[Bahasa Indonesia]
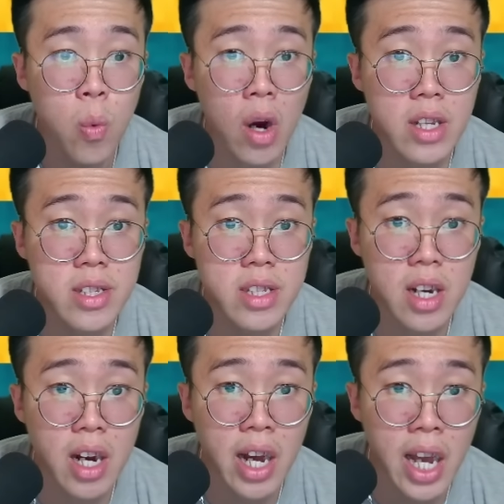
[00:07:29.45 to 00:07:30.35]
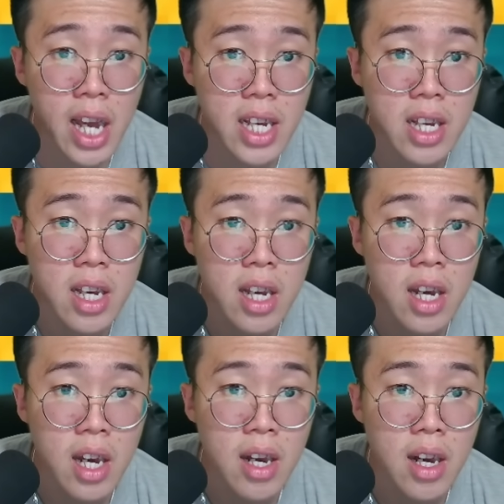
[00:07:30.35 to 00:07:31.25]
What the heck?
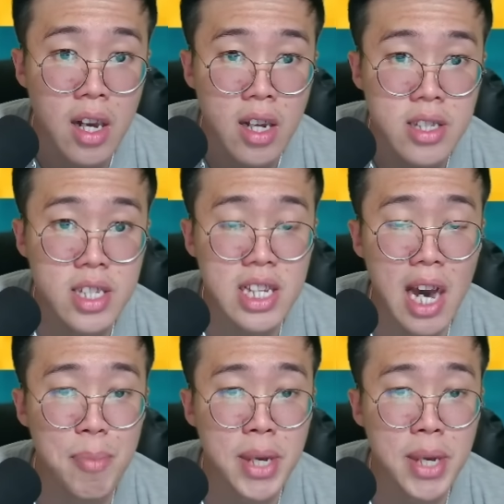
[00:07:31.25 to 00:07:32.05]
Dia